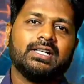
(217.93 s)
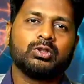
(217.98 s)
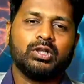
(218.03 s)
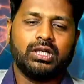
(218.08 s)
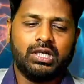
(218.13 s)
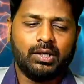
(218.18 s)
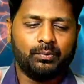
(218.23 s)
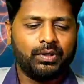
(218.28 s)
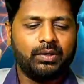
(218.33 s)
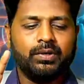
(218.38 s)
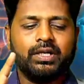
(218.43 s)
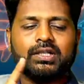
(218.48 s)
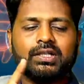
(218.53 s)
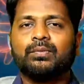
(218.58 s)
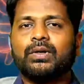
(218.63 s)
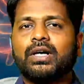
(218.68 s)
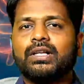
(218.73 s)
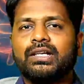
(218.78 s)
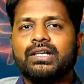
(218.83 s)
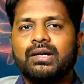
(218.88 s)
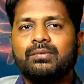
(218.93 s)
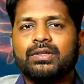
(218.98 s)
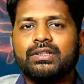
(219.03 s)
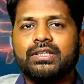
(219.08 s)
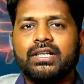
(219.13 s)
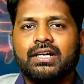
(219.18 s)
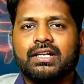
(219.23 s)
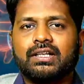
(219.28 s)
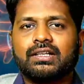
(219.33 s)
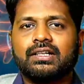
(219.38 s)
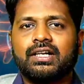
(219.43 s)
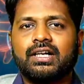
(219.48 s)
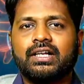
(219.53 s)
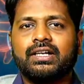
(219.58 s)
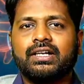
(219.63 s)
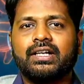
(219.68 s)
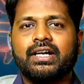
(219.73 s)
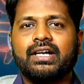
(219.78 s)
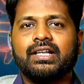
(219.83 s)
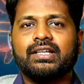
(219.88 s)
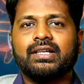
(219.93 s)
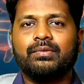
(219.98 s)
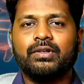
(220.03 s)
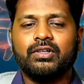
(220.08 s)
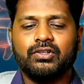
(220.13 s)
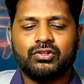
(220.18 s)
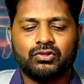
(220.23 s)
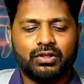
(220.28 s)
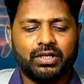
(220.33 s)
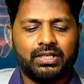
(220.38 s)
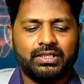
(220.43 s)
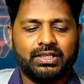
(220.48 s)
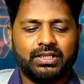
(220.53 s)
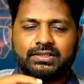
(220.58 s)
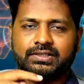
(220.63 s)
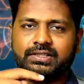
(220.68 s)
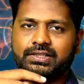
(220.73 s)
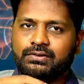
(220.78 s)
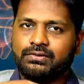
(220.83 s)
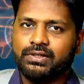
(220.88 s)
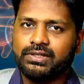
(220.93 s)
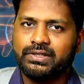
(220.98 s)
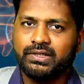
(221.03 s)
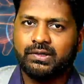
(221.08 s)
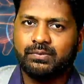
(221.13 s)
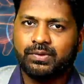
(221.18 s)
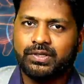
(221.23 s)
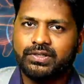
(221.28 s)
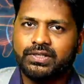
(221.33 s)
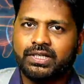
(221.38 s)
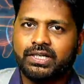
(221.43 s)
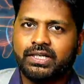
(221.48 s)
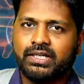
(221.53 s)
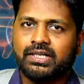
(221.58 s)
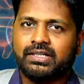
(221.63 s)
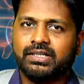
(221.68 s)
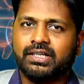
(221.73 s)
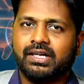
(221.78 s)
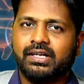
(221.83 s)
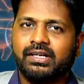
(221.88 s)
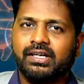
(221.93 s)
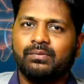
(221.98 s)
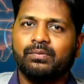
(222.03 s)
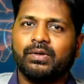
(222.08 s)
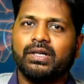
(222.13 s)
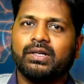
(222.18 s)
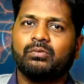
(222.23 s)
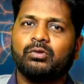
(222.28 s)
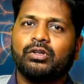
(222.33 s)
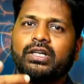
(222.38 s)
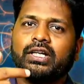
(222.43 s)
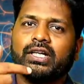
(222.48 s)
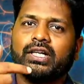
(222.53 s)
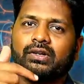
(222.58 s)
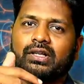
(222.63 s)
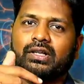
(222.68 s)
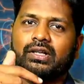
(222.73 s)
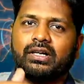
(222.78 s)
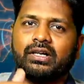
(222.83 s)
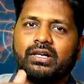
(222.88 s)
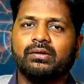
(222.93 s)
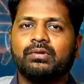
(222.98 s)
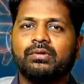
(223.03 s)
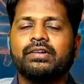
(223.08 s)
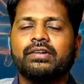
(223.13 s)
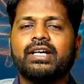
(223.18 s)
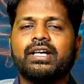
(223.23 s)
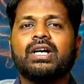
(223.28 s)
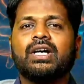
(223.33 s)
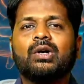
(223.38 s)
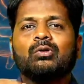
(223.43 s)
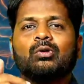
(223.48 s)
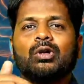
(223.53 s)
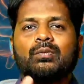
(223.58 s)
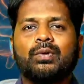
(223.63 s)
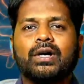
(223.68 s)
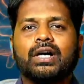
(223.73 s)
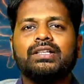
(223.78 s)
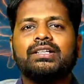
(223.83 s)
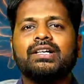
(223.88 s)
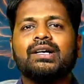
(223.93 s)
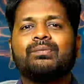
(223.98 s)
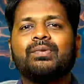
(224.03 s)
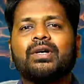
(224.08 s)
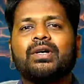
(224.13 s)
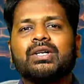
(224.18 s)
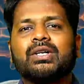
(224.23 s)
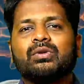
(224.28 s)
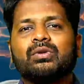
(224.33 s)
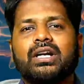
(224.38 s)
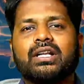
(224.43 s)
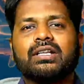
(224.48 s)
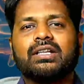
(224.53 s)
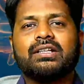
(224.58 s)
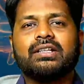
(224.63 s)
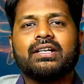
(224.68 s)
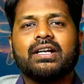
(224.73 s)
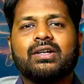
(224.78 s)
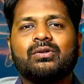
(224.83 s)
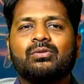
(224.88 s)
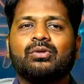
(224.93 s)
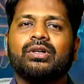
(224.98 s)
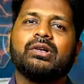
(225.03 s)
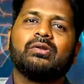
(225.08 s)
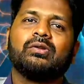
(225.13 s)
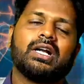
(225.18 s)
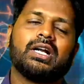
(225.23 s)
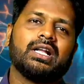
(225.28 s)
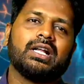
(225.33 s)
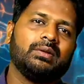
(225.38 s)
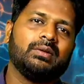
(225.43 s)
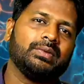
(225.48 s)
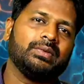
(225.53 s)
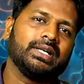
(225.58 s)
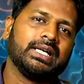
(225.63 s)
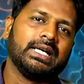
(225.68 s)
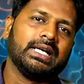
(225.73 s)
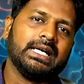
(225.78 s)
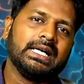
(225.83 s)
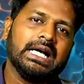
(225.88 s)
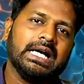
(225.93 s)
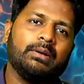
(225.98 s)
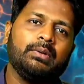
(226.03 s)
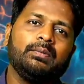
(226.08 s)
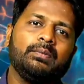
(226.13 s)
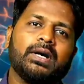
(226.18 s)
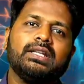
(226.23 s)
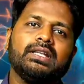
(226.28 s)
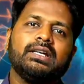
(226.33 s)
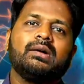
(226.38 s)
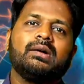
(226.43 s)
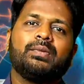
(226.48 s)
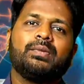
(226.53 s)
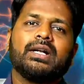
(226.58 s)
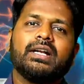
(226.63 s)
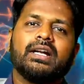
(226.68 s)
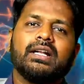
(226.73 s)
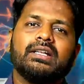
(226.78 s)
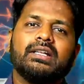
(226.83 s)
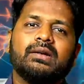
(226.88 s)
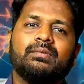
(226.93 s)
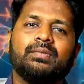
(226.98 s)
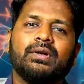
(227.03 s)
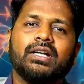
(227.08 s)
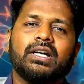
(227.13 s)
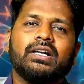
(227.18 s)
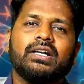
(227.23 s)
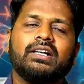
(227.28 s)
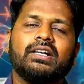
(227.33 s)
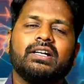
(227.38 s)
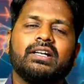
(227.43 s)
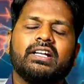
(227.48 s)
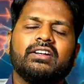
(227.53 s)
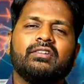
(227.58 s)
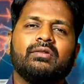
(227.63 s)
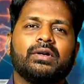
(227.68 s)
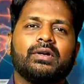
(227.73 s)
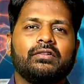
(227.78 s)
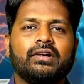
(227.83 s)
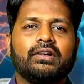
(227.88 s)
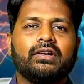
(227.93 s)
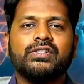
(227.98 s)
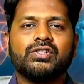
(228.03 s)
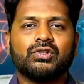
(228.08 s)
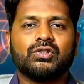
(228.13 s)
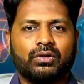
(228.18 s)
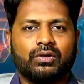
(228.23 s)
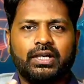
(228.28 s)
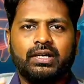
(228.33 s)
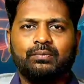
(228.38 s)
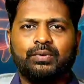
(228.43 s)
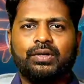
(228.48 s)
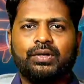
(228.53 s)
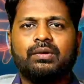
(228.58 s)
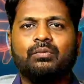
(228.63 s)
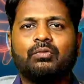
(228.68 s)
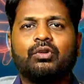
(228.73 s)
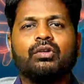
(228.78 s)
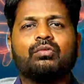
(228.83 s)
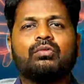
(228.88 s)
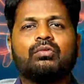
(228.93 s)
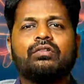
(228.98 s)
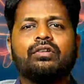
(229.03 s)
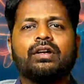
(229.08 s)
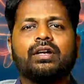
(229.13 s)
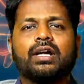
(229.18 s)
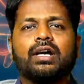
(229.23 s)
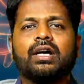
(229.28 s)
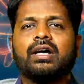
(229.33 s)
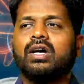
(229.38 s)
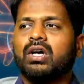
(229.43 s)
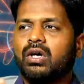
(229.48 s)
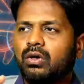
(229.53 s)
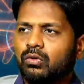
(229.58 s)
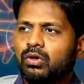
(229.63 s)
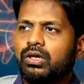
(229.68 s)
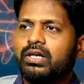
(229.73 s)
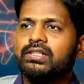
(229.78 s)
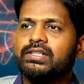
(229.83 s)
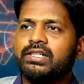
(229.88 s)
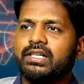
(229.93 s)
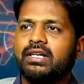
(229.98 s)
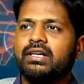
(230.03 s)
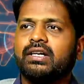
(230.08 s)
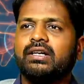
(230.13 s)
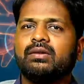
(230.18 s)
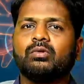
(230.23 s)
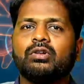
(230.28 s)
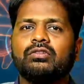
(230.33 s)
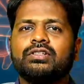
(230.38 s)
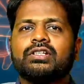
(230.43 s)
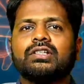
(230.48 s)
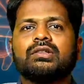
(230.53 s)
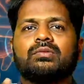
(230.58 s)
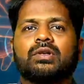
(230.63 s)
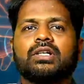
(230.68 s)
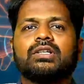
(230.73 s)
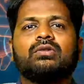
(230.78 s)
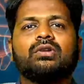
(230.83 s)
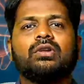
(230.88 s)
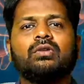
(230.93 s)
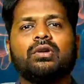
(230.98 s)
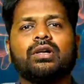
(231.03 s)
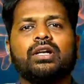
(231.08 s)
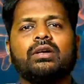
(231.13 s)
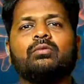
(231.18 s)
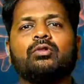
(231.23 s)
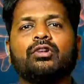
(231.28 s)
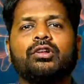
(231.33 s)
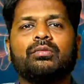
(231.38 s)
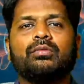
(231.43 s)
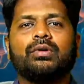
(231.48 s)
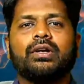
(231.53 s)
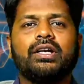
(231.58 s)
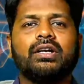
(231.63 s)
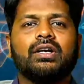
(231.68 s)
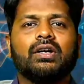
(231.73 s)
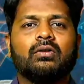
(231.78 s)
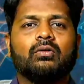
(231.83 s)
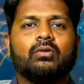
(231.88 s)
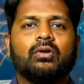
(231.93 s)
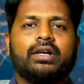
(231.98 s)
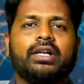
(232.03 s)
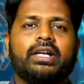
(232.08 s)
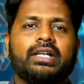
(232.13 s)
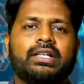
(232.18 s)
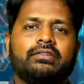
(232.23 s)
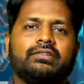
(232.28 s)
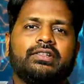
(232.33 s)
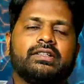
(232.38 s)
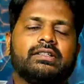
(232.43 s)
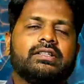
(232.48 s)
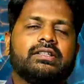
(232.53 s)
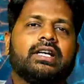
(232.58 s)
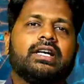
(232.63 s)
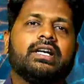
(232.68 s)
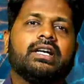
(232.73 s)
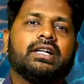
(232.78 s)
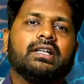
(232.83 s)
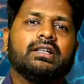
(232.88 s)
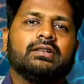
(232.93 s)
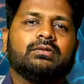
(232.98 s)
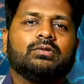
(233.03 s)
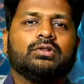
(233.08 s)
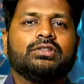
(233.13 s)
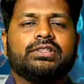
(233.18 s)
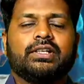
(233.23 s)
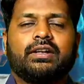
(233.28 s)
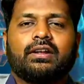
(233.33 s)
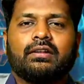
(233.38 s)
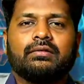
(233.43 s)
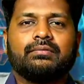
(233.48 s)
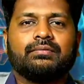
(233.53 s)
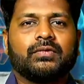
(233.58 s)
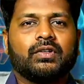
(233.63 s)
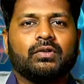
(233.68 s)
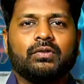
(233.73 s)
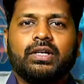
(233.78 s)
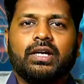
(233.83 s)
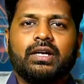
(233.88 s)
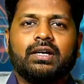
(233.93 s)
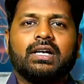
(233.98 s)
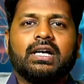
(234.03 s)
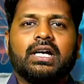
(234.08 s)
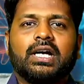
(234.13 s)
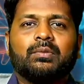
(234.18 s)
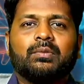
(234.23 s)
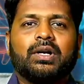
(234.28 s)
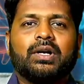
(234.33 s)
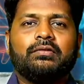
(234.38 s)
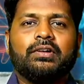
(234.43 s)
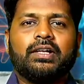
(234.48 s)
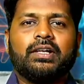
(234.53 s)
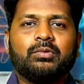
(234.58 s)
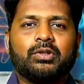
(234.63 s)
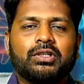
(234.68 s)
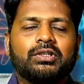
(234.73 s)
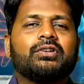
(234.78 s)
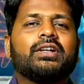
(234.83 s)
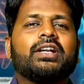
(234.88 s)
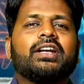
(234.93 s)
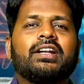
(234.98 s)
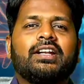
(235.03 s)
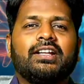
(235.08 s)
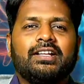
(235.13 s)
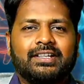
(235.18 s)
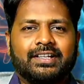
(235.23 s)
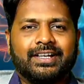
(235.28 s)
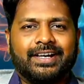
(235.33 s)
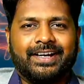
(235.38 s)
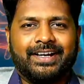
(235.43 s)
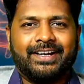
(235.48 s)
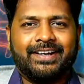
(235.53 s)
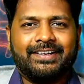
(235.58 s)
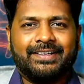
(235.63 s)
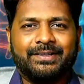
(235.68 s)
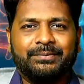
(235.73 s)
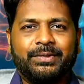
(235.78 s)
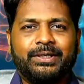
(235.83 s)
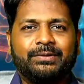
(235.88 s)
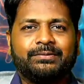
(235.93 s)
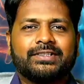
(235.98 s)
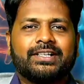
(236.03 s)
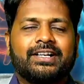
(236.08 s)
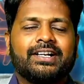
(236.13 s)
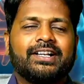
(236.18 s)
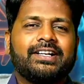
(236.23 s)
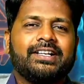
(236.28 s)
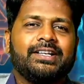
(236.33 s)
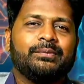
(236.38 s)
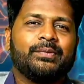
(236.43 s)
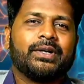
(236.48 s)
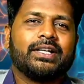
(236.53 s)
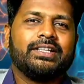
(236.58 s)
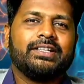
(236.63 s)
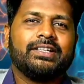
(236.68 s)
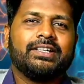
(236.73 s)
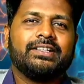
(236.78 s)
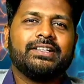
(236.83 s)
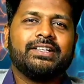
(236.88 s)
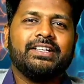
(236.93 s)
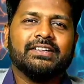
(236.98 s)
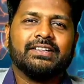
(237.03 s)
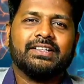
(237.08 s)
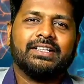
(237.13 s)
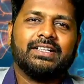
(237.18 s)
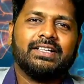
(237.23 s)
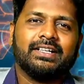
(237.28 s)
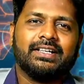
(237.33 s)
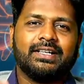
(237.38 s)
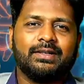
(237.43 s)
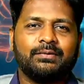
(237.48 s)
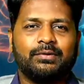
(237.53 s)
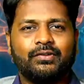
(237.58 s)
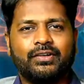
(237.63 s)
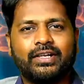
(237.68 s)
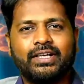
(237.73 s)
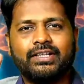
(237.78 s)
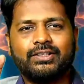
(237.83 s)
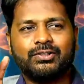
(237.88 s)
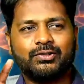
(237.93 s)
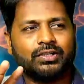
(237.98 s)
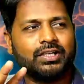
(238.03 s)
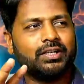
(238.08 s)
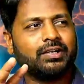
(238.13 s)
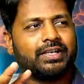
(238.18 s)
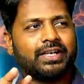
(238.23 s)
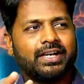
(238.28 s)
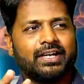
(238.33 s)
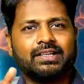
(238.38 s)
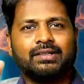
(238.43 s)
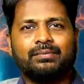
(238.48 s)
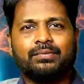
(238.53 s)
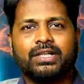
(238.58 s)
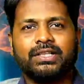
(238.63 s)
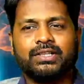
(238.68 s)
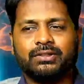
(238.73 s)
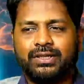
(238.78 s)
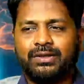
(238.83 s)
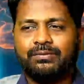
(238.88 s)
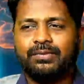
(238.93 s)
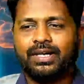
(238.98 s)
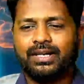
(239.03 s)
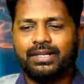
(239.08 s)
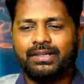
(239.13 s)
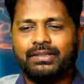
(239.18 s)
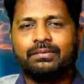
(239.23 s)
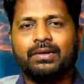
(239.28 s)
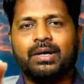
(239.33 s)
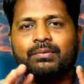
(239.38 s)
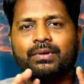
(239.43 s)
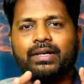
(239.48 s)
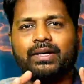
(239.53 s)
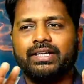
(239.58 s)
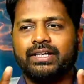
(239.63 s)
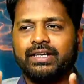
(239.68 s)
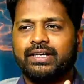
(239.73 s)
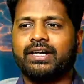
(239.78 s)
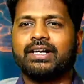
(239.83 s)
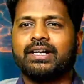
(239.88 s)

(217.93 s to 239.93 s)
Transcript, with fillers: ஸோ எப்பயுமே அந்த பாதுகாப்பை தேடுறதுனால என்ன ஆயிடுது அப்படின்னு சொன்னால் தான் சுச்சுவேஷனல் ப்ரெஷர் என்னால் டாலரேட் பண்ண முடியலன்னு நான் என்ன பண்ணுவேன் ஒரு பாதுகாப்பான ஒரு இடத்தை தேடக்கூடிய ஒரு ஆளாக இருக்கும் அப்படி பாதுகாப்பான இடத்த எப்படி நான் டிட்டர்மெண்ட் பண்ணுவேன் அப்படின்னு சொன்னால் எப்படி நான் முடிவு பண்ணுவேன்னா உடனே சில ரெண்டு மூணு விஷயத்தை பார்த்தோன்னே உடனே முடிவு பண்ணி உடனே அந்த விஷயத்தில் குறிச்சிடுறது ஓகே பல பேரை பொறுத்த வரைக்கும் நீங்கள் இந்த மீம்ஸ்லலாம் நீங்கள் பார்த்தீங்கன்னா தெரியும் என்ன பண்ணுவாங்கன்னு சொன்னால் கிணத்தை பார்த்தோன்னே மேலேருந்து பார்ப்பாங்க